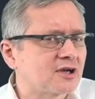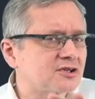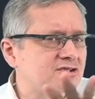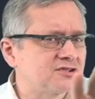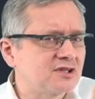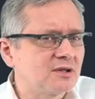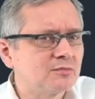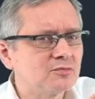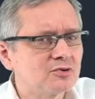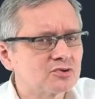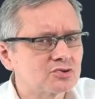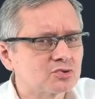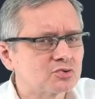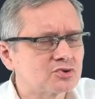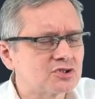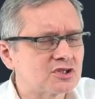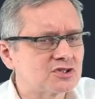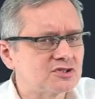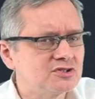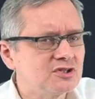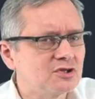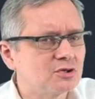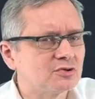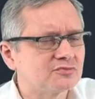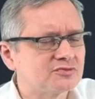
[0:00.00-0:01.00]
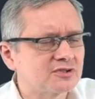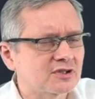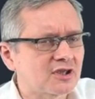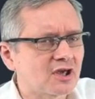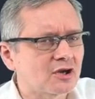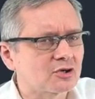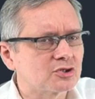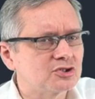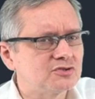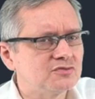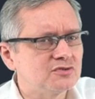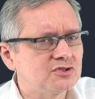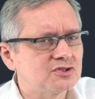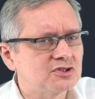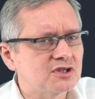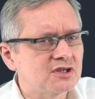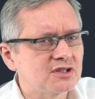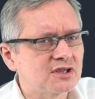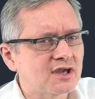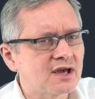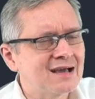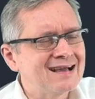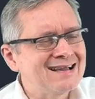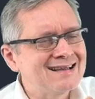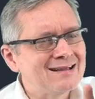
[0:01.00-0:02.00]
każdemu z uczestników takiego
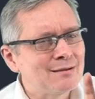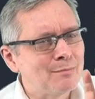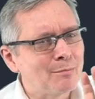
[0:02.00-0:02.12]
ćwiczenia: